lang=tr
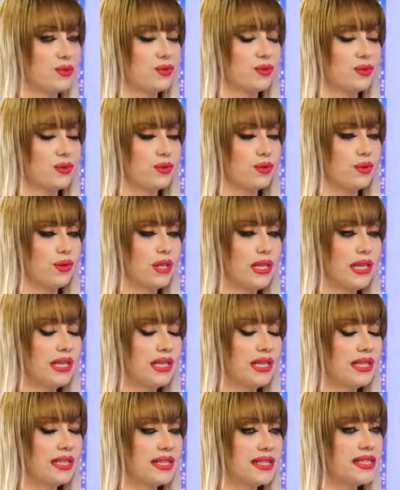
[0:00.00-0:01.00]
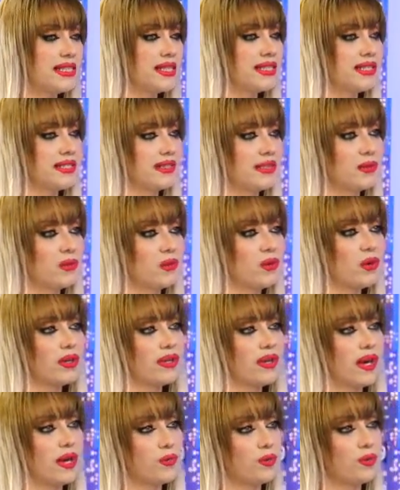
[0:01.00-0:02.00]
Çünkü riskleri o
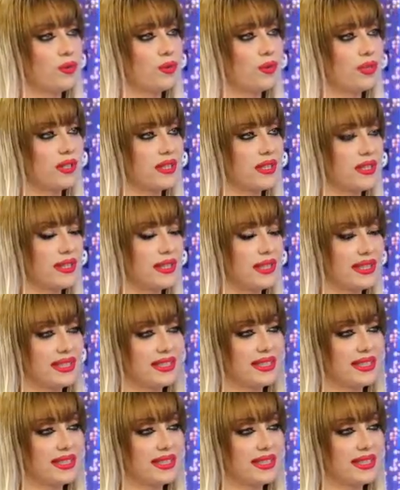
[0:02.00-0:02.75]
kadar büyük ki